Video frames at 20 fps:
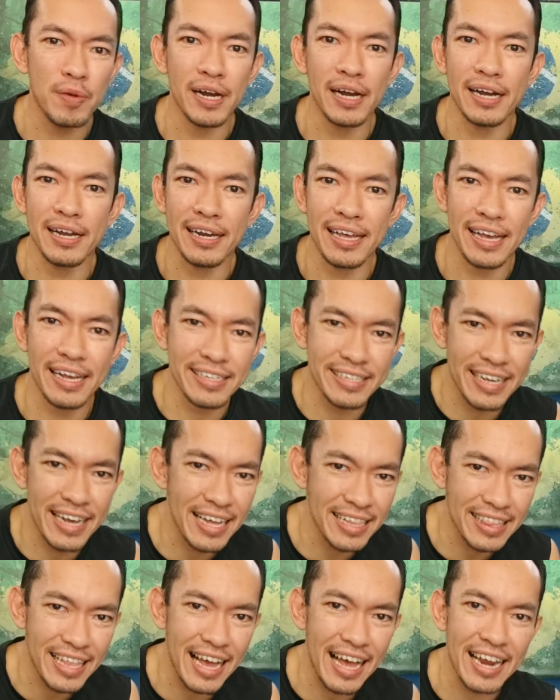mengenai
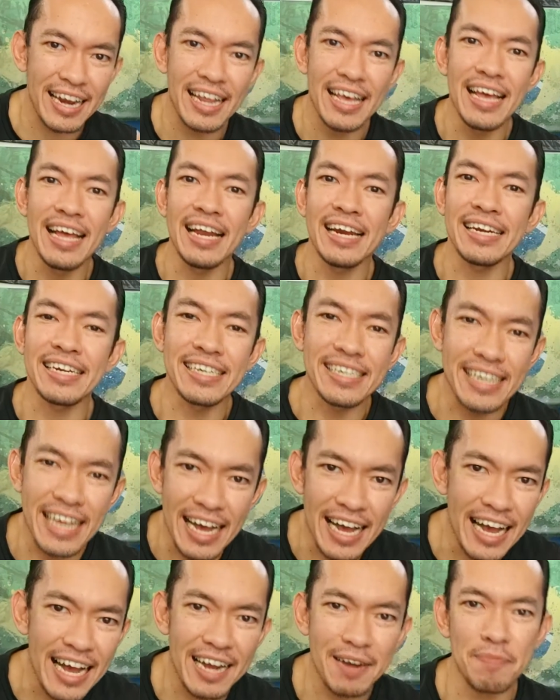kesehatan
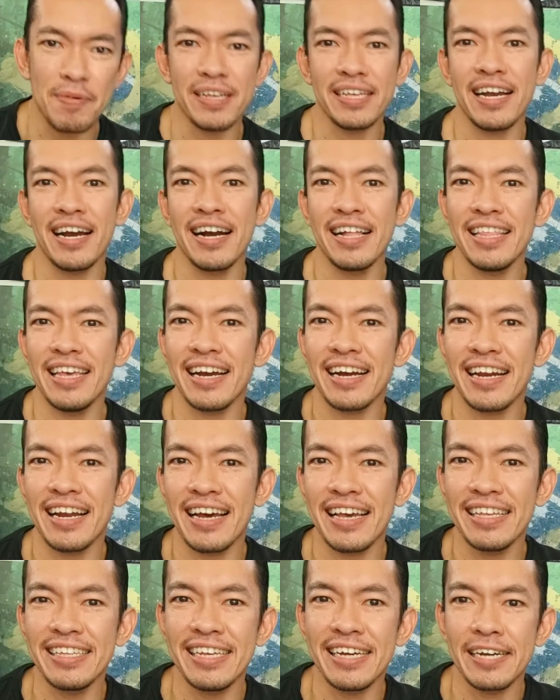dan banyak hal yang
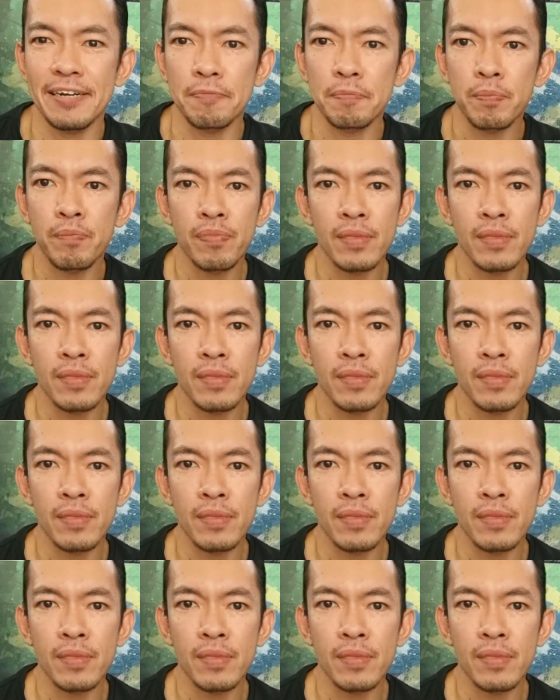lainnya.